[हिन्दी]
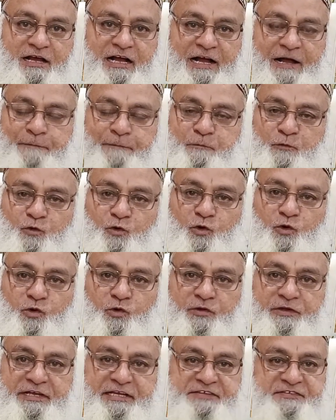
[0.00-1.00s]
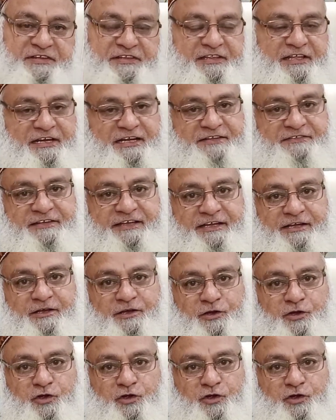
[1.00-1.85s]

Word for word: आपको इसी तरह से